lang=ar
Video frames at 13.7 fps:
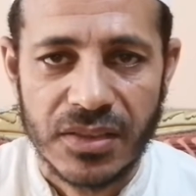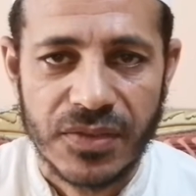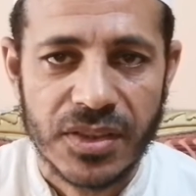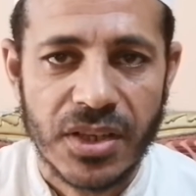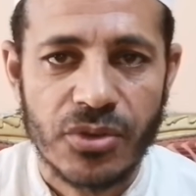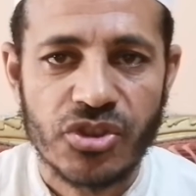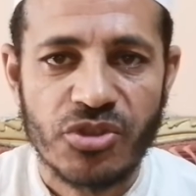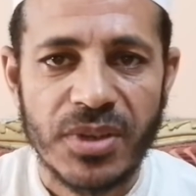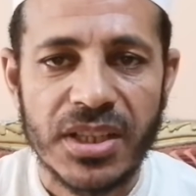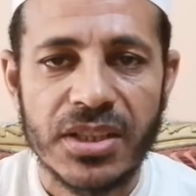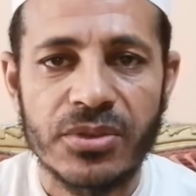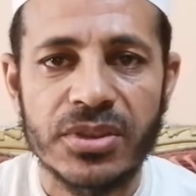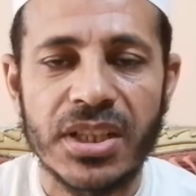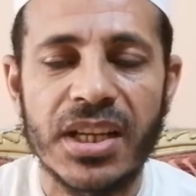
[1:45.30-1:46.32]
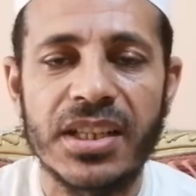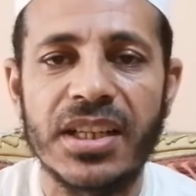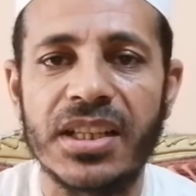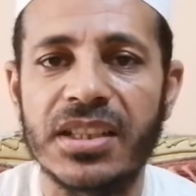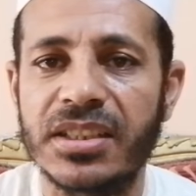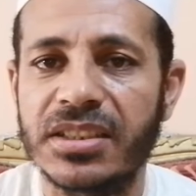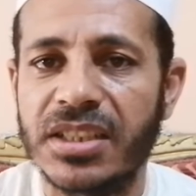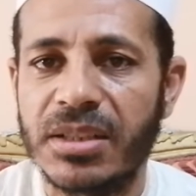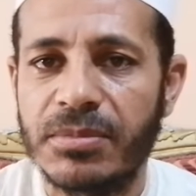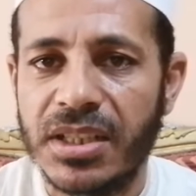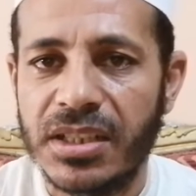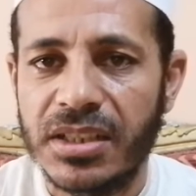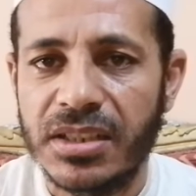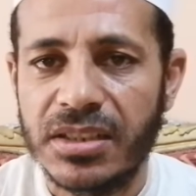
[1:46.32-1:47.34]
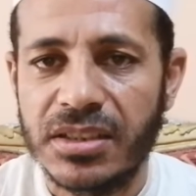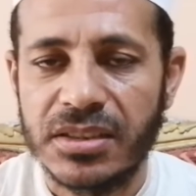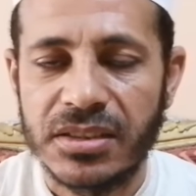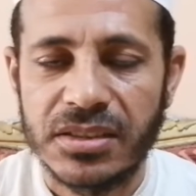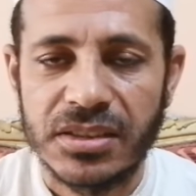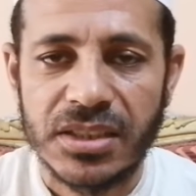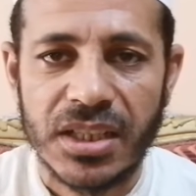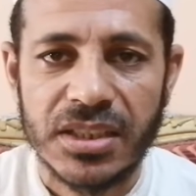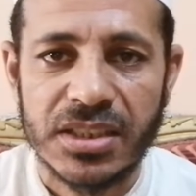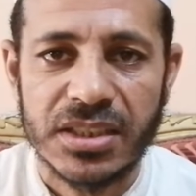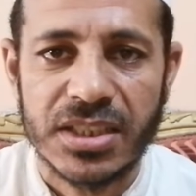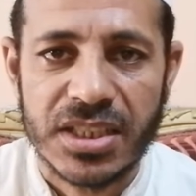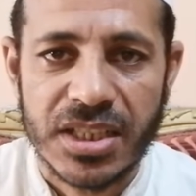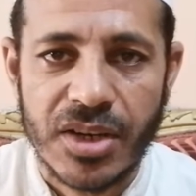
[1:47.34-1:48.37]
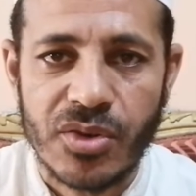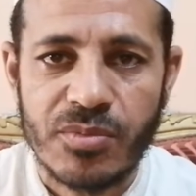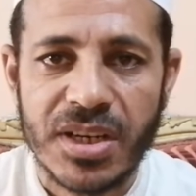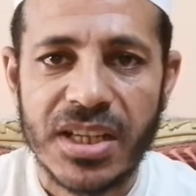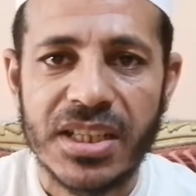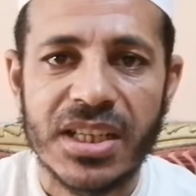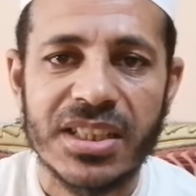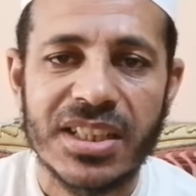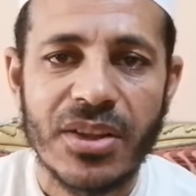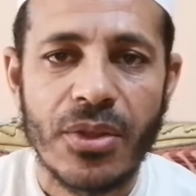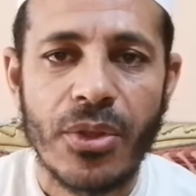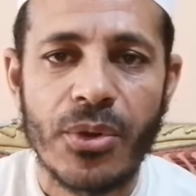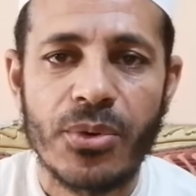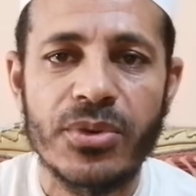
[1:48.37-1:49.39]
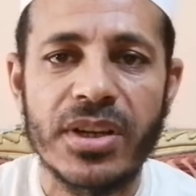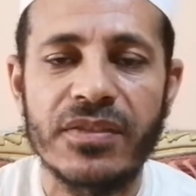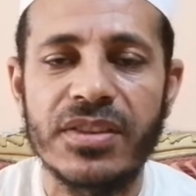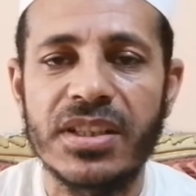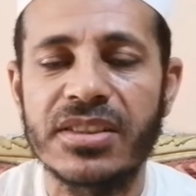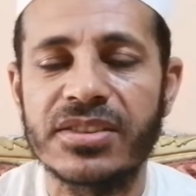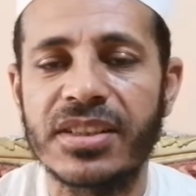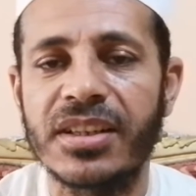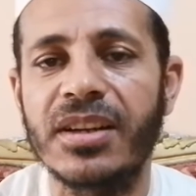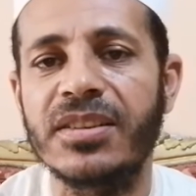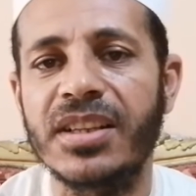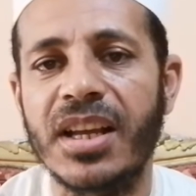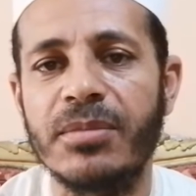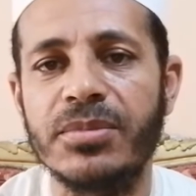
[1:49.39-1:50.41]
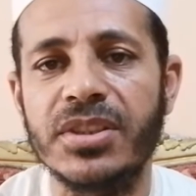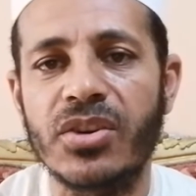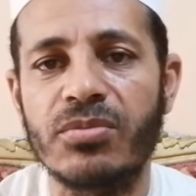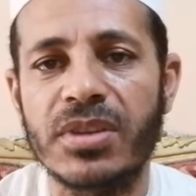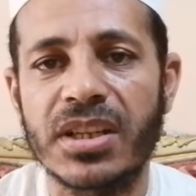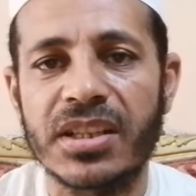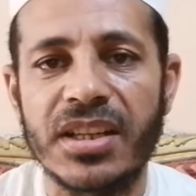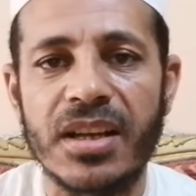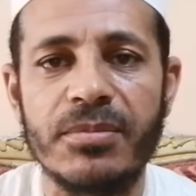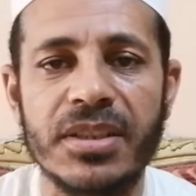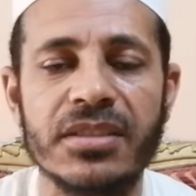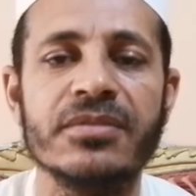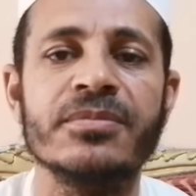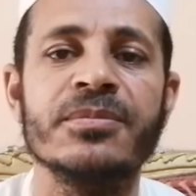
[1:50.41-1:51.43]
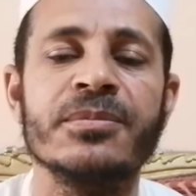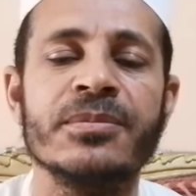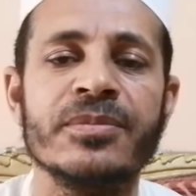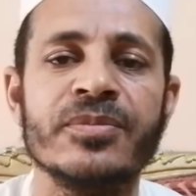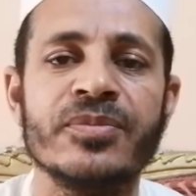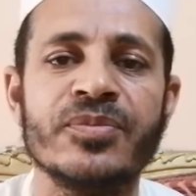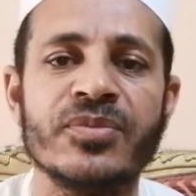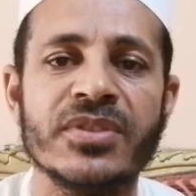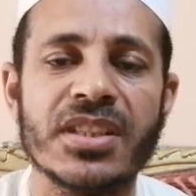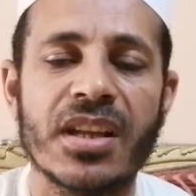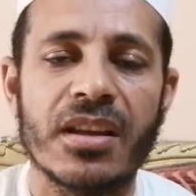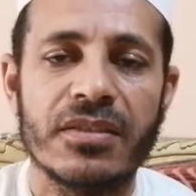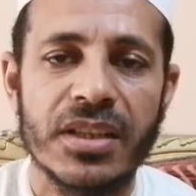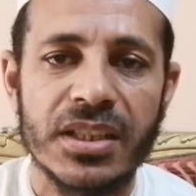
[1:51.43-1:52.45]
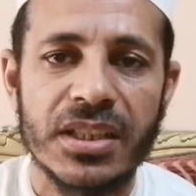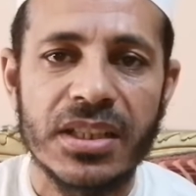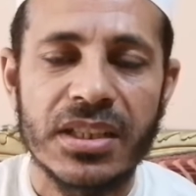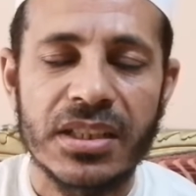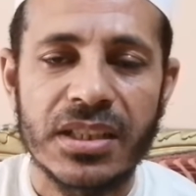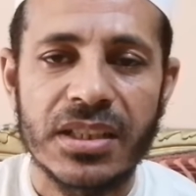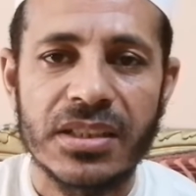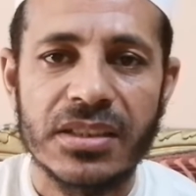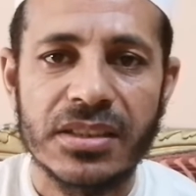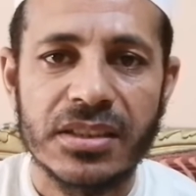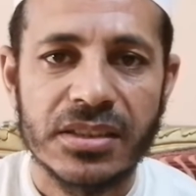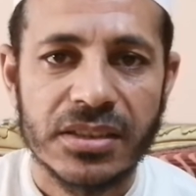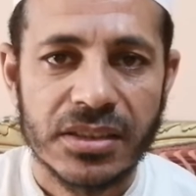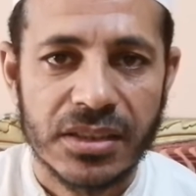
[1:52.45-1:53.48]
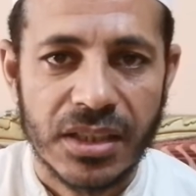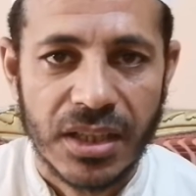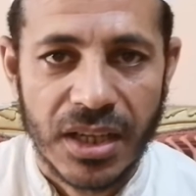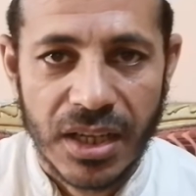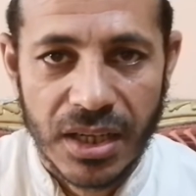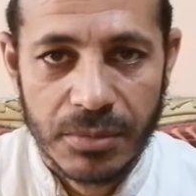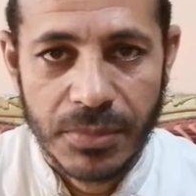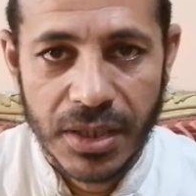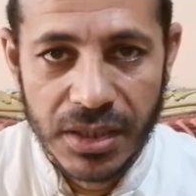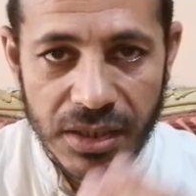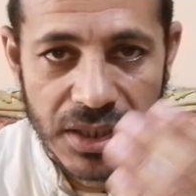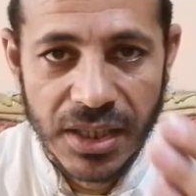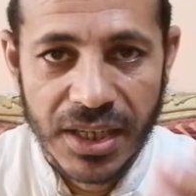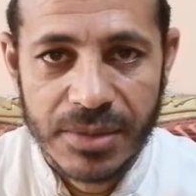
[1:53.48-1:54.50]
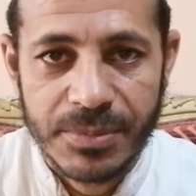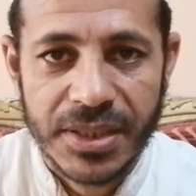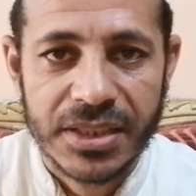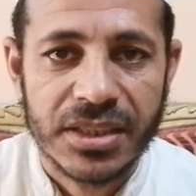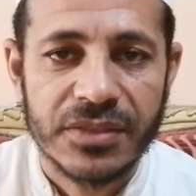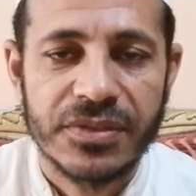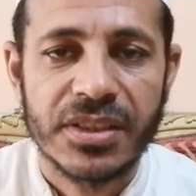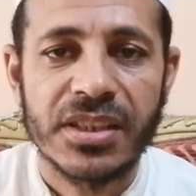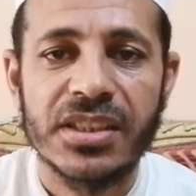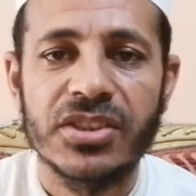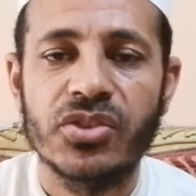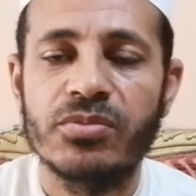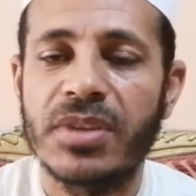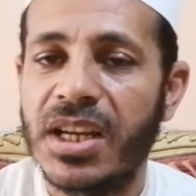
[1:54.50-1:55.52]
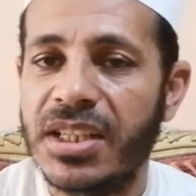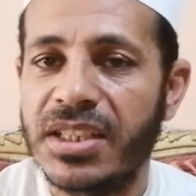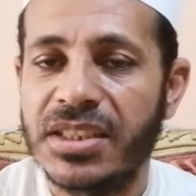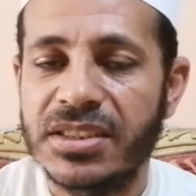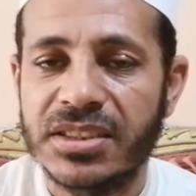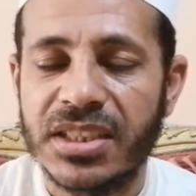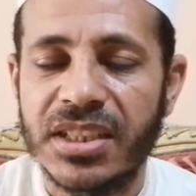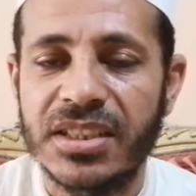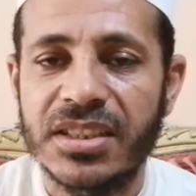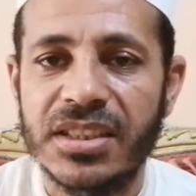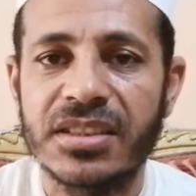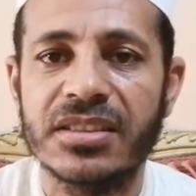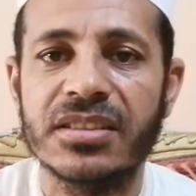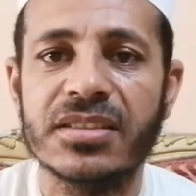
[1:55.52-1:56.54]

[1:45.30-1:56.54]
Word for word: فالله سبحانه وتعالى عندما يعني يجعل الملائكة ينظرون في صلاة العبد يوم القيامة فإن أكملت الفرائض ما على الإنسان